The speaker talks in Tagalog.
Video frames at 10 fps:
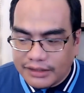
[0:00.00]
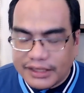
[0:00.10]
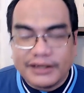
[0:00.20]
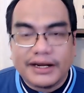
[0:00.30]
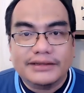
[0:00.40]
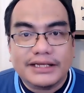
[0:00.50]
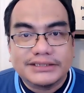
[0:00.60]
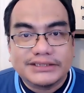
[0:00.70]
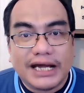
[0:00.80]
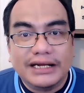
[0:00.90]
The
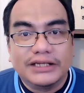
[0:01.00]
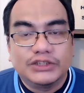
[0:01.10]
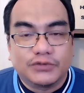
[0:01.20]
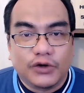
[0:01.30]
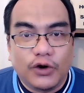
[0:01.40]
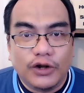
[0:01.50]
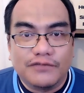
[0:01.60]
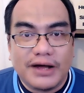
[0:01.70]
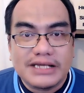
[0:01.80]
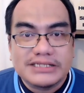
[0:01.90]
greatest challenge for all
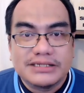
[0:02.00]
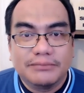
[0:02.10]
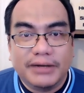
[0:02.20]
of us,